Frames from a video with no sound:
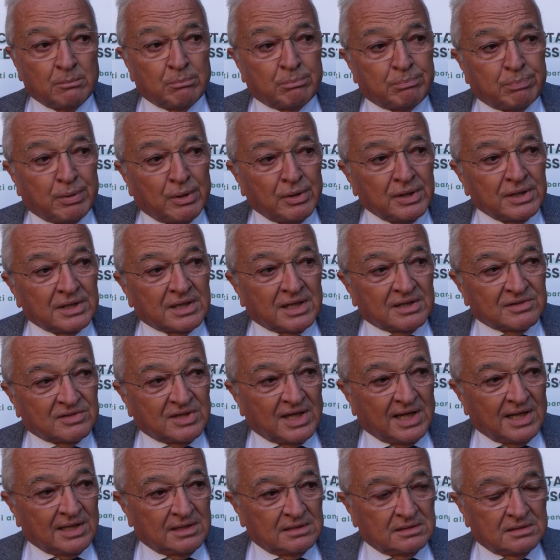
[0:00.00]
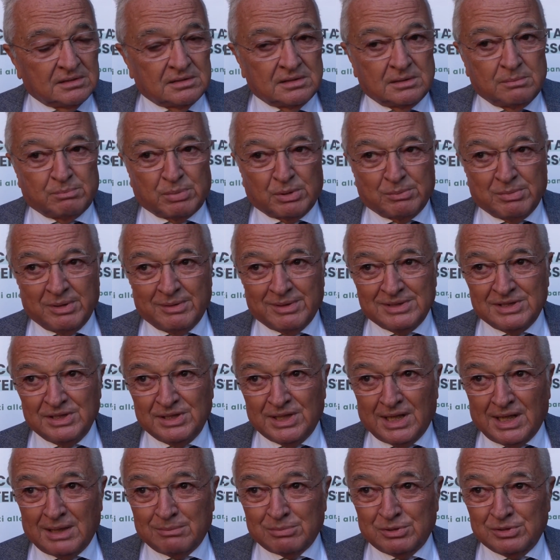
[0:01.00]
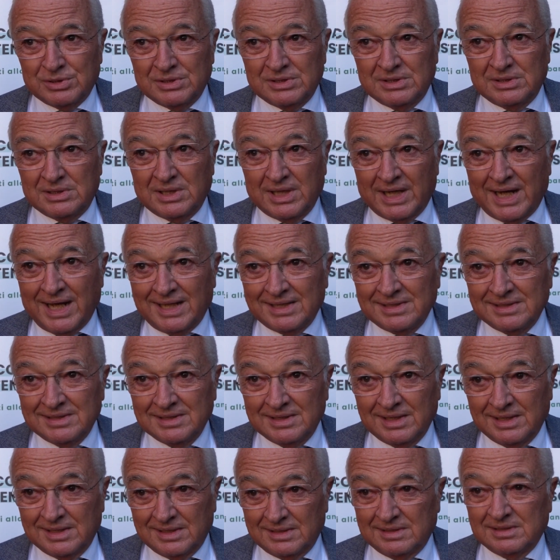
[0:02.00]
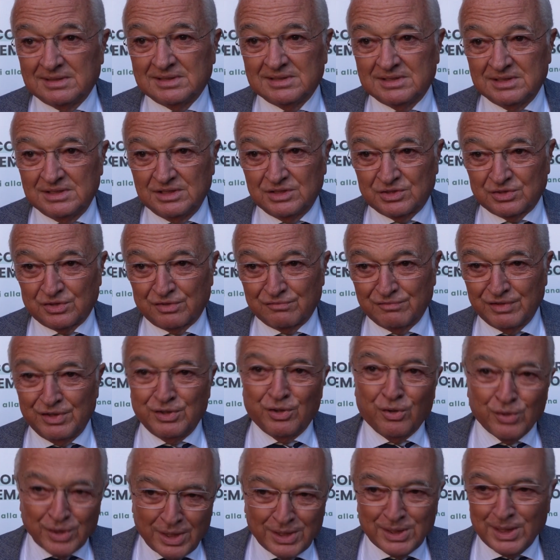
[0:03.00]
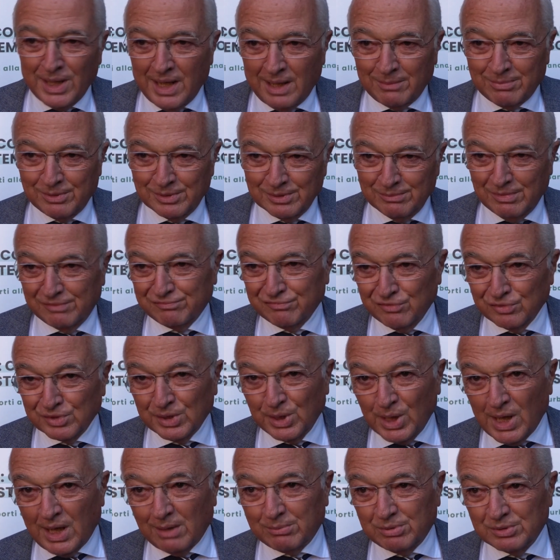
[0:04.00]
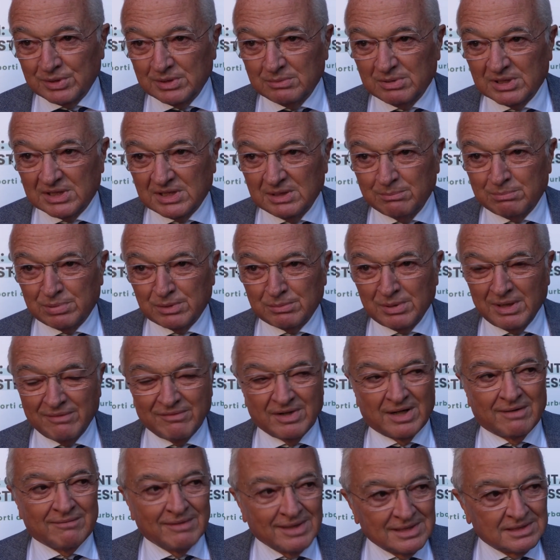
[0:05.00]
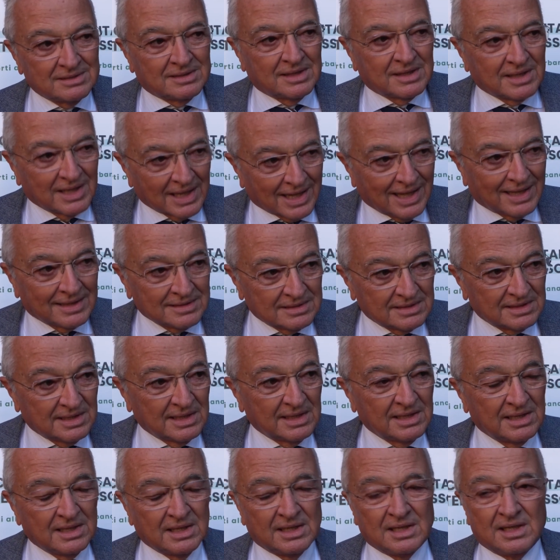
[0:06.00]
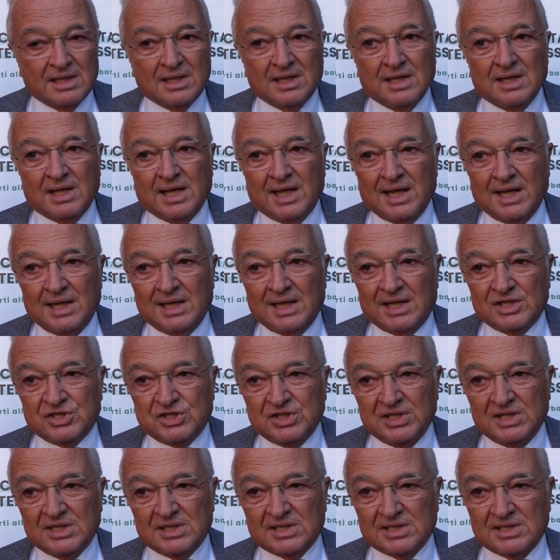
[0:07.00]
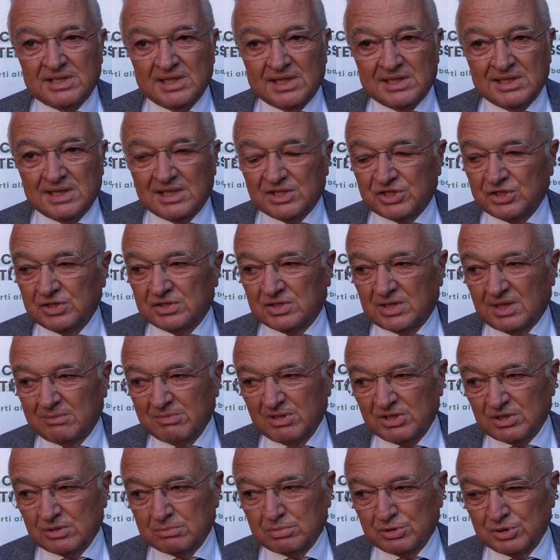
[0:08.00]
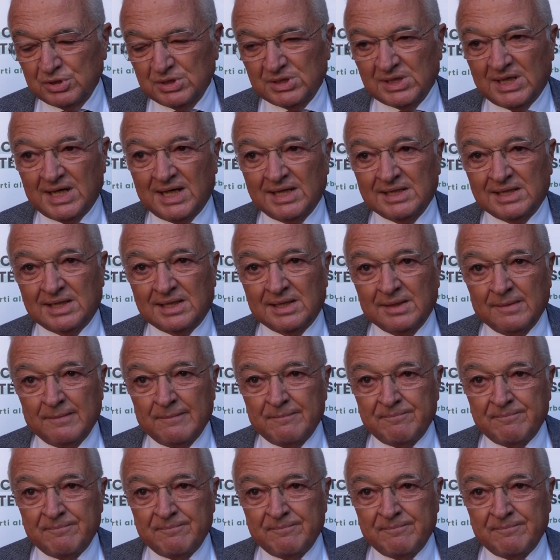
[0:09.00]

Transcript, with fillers: Poi in realtà eh, il problema di Napoli grande si risolve non a Napoli ma fuori Napoli perché il problema veramente grande è la cerchia della città metropolitana